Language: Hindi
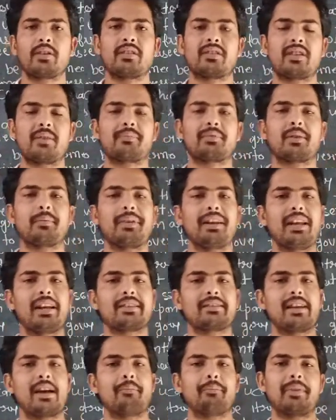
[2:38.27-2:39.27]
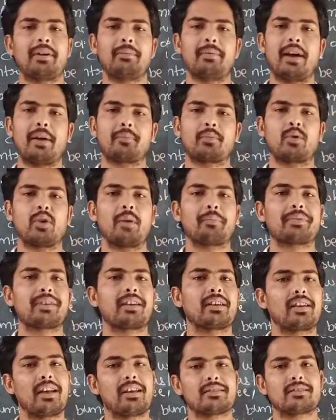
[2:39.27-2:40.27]
सबसे पहले एग्जाम्पल मैं आपको आपकी
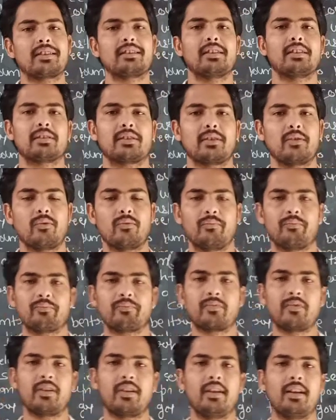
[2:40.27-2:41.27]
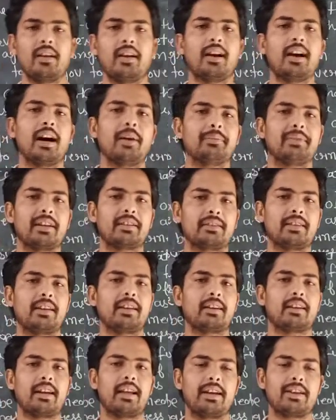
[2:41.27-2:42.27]
क्लास का देता हूँ आप देखते
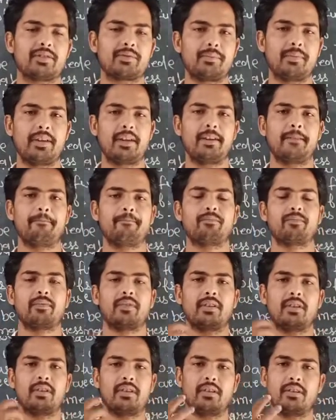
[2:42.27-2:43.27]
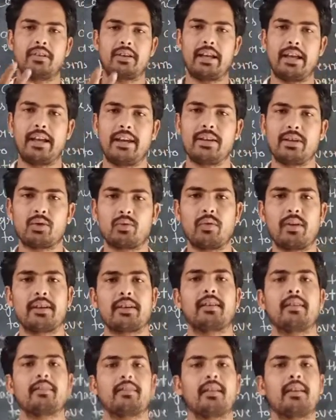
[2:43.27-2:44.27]
हैं क्लास में टेन
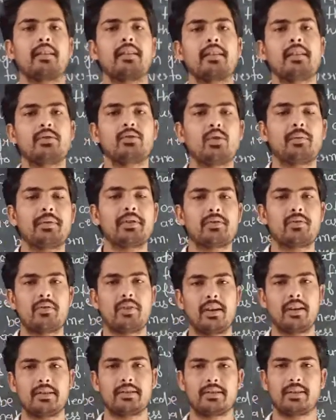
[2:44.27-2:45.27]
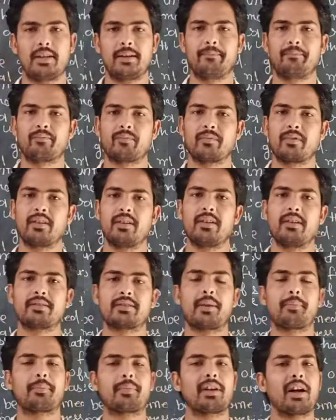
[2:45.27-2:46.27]
ट्वेंटी थर्टी जो भी स्टूडेंट्स हैं
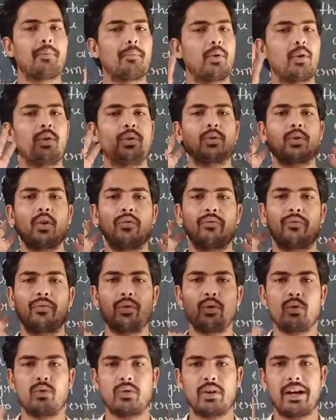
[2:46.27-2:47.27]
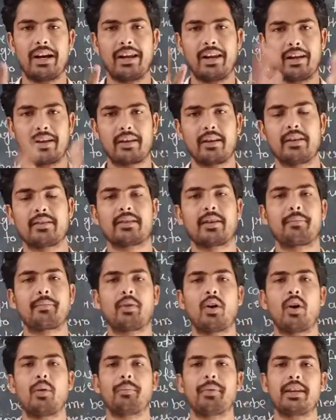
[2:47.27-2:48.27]
सबका पॉइंट ऑफ व्यू अलग है
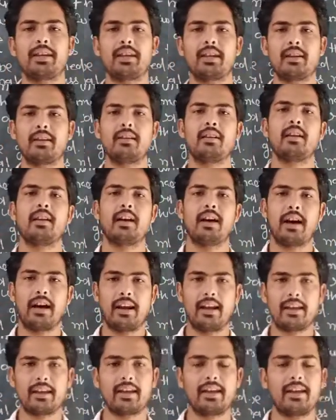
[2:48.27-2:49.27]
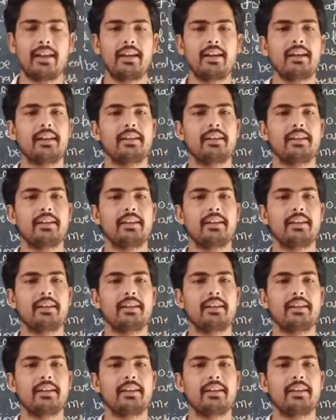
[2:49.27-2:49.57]
सबका ओपिनियन अलग है